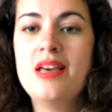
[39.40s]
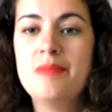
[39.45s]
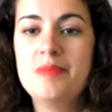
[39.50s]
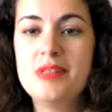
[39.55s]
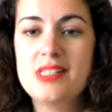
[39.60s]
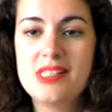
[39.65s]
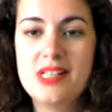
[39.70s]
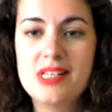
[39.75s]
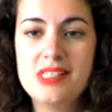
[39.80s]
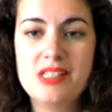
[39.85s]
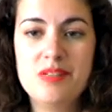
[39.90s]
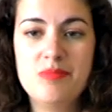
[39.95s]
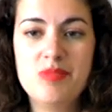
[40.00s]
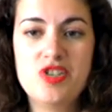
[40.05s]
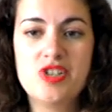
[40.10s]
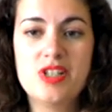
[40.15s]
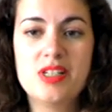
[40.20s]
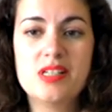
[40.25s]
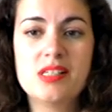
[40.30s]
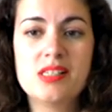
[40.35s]
писатель
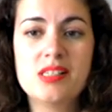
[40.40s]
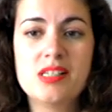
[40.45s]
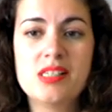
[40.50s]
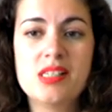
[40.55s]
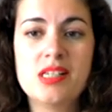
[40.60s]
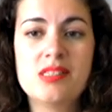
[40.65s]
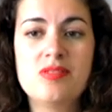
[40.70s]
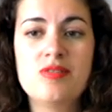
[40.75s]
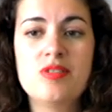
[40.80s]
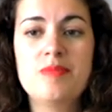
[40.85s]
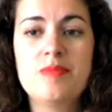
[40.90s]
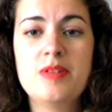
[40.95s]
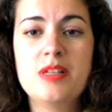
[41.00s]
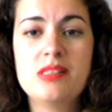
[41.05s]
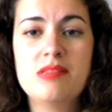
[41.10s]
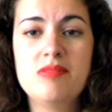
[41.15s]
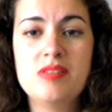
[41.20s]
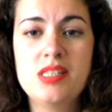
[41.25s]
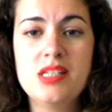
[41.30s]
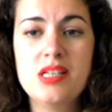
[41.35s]
мечтал рассказать в своем
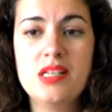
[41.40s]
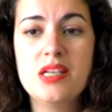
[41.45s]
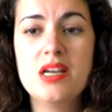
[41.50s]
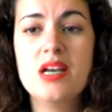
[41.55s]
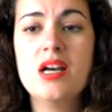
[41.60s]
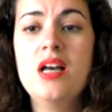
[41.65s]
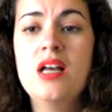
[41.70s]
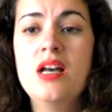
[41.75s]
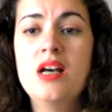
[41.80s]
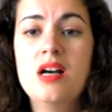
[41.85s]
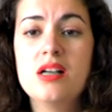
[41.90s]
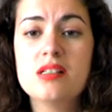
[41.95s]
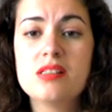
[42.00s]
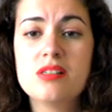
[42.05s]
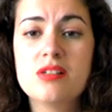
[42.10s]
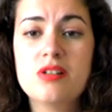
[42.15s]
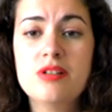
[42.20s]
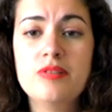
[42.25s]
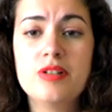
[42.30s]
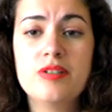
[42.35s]
произведении о
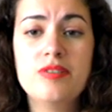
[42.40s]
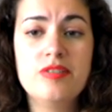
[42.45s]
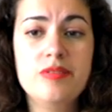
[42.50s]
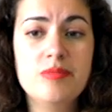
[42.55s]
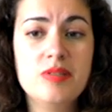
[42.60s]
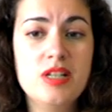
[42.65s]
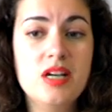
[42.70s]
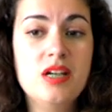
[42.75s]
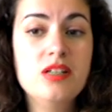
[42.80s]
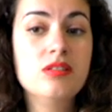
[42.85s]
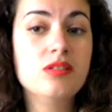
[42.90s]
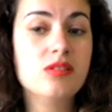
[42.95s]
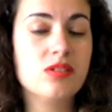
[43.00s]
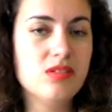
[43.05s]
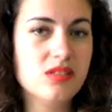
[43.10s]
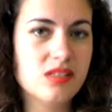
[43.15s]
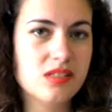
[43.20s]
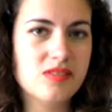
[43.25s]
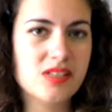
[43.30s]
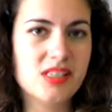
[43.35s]
суровых временах
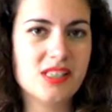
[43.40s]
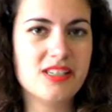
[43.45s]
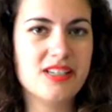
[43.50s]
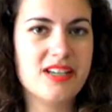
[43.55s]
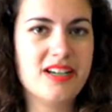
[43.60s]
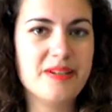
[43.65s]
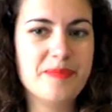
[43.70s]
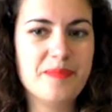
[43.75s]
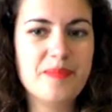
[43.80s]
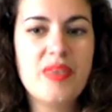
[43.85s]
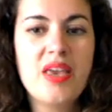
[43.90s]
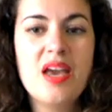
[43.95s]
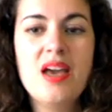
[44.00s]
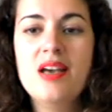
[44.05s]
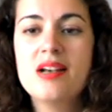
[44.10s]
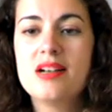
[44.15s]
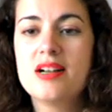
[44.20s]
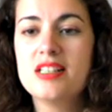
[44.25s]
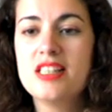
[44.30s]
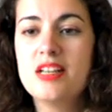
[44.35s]
грозного царя,
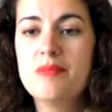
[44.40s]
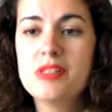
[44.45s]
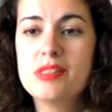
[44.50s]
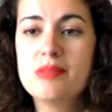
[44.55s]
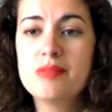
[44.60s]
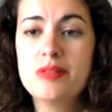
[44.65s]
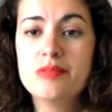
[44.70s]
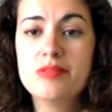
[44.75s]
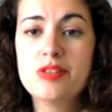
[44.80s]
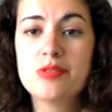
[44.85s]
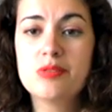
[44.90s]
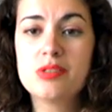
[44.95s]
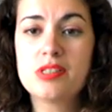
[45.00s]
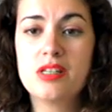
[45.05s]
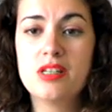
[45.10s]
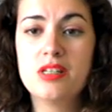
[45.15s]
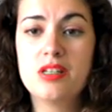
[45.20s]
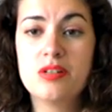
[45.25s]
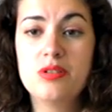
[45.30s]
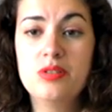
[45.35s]
когда безмолвный
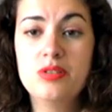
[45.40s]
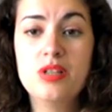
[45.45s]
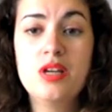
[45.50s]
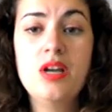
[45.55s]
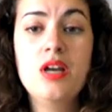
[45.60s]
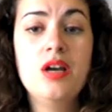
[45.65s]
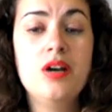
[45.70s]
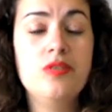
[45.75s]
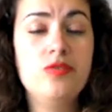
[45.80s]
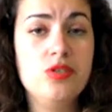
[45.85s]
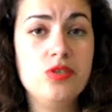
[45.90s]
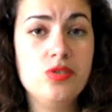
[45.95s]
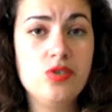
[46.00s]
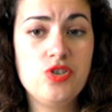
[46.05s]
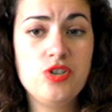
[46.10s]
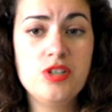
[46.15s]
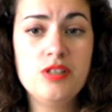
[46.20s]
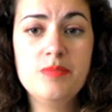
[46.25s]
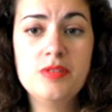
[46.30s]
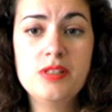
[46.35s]
русский народ
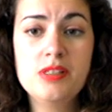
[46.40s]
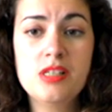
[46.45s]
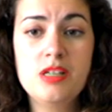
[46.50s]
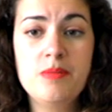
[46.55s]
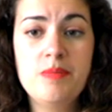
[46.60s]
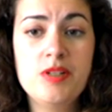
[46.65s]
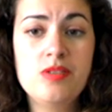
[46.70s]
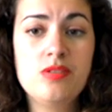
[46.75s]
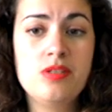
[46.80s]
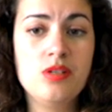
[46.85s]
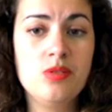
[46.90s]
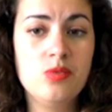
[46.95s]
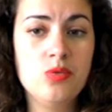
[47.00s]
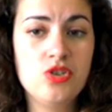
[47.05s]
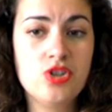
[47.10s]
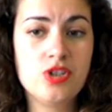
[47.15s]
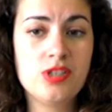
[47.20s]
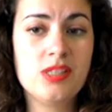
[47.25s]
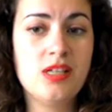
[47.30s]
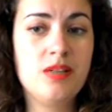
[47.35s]
вынужден был терпеть все
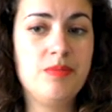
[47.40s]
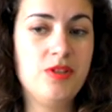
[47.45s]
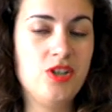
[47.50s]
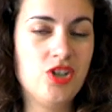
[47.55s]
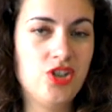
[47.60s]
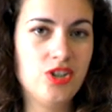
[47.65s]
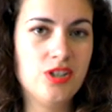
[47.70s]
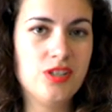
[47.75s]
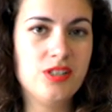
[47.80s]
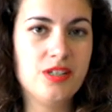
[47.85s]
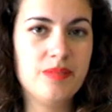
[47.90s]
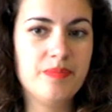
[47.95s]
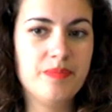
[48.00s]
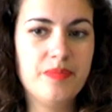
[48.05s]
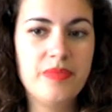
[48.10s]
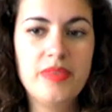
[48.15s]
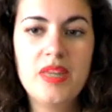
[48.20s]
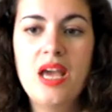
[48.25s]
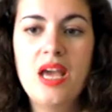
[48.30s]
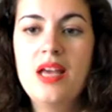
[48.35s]
ужасы опричнины.
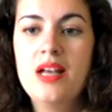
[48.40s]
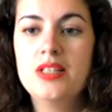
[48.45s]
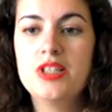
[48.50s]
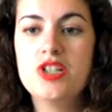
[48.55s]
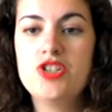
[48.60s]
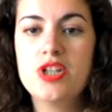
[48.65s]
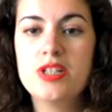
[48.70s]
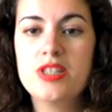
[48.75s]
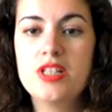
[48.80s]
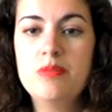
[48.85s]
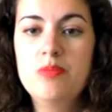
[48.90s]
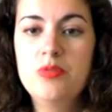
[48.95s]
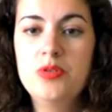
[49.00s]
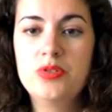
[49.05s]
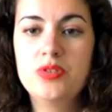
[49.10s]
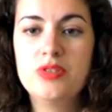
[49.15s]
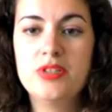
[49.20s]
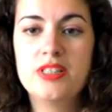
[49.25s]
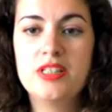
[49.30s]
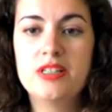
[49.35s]
Начать
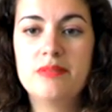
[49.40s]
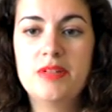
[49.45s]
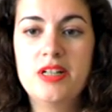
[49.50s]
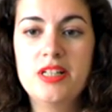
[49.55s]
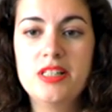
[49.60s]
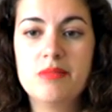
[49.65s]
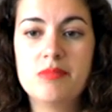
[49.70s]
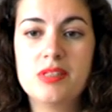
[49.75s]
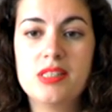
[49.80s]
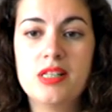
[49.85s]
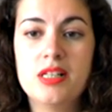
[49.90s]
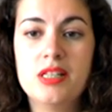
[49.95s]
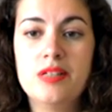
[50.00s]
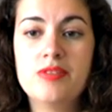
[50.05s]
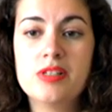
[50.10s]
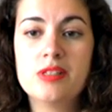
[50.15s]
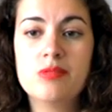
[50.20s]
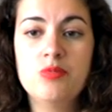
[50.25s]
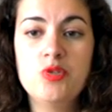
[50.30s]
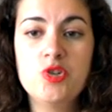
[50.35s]
работу над романом стало
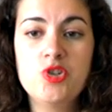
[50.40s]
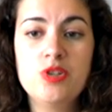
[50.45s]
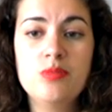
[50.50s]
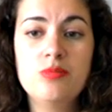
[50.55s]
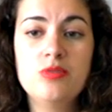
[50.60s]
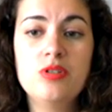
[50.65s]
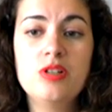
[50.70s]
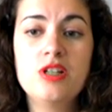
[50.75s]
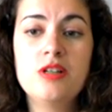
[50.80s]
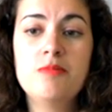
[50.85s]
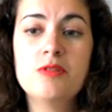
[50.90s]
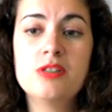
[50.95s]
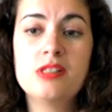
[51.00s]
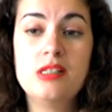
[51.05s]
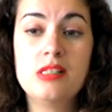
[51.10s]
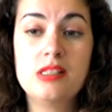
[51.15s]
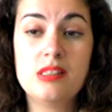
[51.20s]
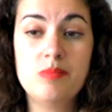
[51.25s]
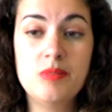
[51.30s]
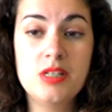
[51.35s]
возможным только
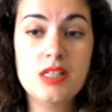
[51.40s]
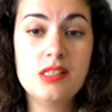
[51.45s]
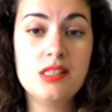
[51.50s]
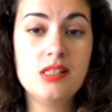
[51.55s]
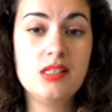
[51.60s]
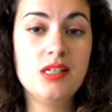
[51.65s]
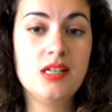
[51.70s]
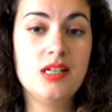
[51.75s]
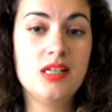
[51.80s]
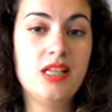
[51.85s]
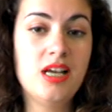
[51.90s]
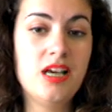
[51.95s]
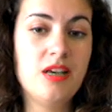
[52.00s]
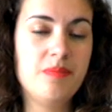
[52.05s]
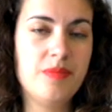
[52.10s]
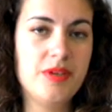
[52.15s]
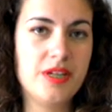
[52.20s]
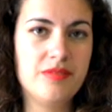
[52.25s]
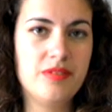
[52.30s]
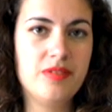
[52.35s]
после смерти Николая
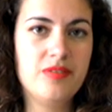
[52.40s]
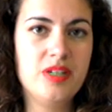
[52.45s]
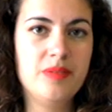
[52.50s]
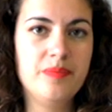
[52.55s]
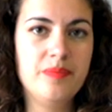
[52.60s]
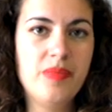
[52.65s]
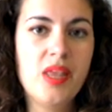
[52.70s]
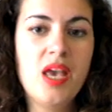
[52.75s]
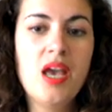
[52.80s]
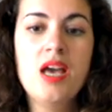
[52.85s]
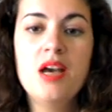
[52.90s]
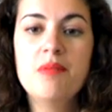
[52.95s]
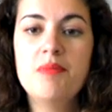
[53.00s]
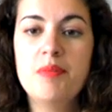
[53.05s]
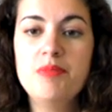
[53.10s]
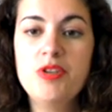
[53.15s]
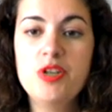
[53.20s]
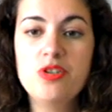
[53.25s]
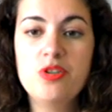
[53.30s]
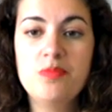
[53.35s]
I. По
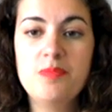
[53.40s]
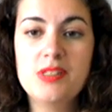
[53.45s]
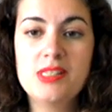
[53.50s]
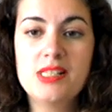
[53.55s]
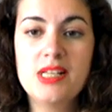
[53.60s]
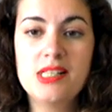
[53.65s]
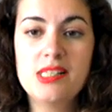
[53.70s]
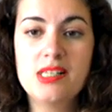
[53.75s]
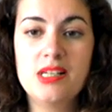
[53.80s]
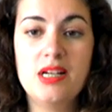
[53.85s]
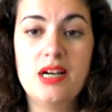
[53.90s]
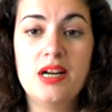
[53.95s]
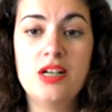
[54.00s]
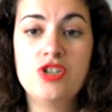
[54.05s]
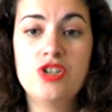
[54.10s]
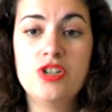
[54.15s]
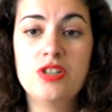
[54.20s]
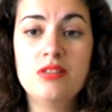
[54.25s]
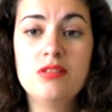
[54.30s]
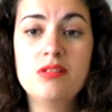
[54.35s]
мнению писателя,
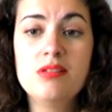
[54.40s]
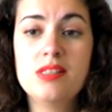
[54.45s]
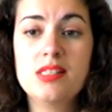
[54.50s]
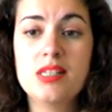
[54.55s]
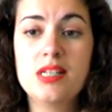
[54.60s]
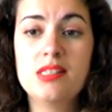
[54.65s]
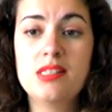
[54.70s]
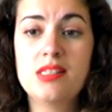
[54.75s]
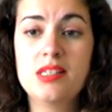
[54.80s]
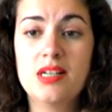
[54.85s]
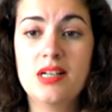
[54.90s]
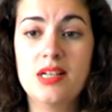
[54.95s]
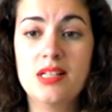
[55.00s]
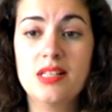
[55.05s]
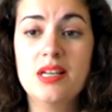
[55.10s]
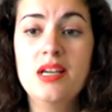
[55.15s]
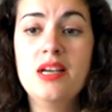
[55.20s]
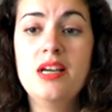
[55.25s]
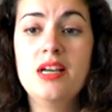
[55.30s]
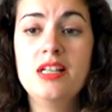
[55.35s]
очередной
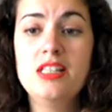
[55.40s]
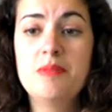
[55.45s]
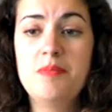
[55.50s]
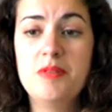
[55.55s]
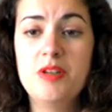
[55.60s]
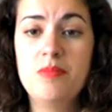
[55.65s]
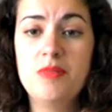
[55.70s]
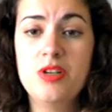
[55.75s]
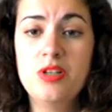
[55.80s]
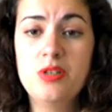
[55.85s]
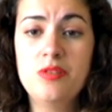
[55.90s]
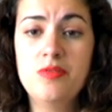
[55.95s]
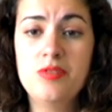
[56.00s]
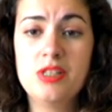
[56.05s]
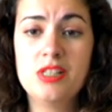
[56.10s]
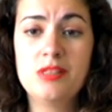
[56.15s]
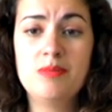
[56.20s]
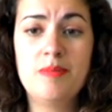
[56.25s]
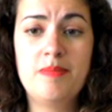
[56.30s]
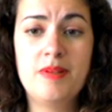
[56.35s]
царь-тиран непременно
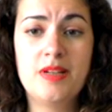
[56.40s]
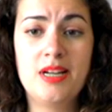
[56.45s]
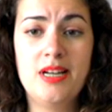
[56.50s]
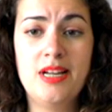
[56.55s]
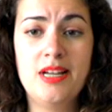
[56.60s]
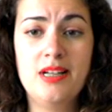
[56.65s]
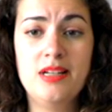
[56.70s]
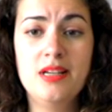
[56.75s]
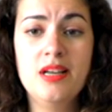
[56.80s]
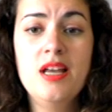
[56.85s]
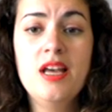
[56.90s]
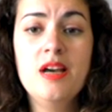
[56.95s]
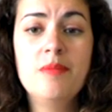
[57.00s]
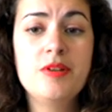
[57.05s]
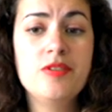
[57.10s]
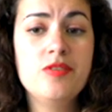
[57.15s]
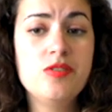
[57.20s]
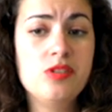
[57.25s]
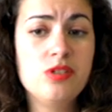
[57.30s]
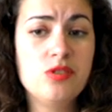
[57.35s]
видел бы параллель,
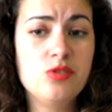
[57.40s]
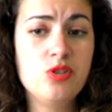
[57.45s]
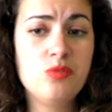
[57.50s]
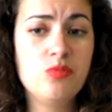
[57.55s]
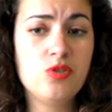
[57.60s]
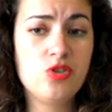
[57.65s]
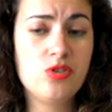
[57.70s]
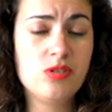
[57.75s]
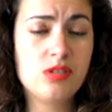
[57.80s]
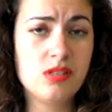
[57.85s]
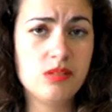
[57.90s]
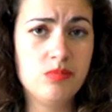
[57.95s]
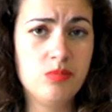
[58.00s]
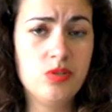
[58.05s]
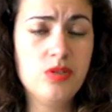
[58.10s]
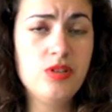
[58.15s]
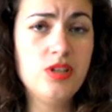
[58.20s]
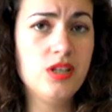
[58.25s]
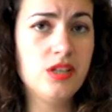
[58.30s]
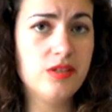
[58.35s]
проведенную между
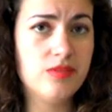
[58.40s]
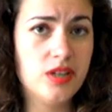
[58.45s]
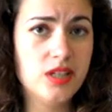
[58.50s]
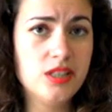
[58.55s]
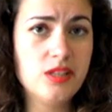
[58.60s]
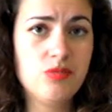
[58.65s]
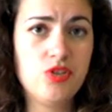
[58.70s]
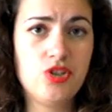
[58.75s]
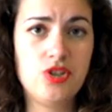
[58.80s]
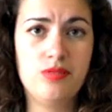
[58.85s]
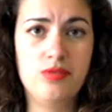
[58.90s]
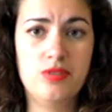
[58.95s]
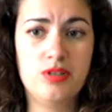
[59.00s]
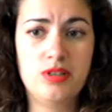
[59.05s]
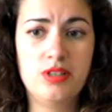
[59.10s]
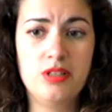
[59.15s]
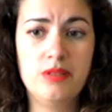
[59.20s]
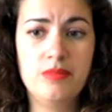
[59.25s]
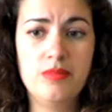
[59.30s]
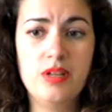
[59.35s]
собой и Иваном
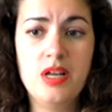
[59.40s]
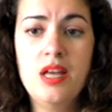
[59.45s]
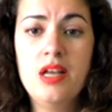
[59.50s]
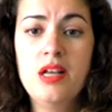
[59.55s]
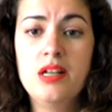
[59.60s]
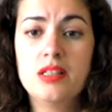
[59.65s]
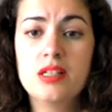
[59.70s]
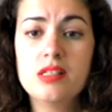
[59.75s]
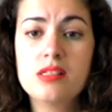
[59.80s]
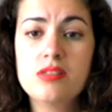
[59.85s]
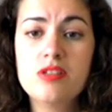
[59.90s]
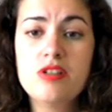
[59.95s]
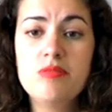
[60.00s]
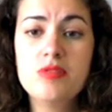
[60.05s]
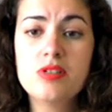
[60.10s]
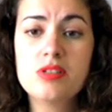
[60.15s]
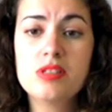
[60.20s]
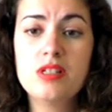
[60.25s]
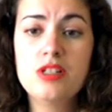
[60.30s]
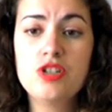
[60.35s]
IV. Толстой
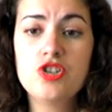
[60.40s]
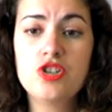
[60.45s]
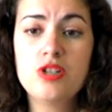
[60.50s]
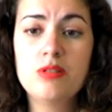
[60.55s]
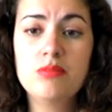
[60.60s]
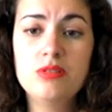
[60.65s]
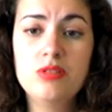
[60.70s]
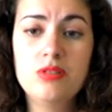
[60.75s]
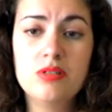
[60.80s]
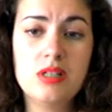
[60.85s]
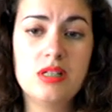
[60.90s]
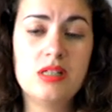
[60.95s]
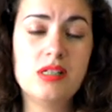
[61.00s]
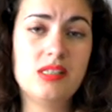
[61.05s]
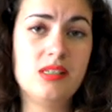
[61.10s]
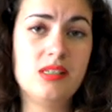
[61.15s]
мог слишком дорого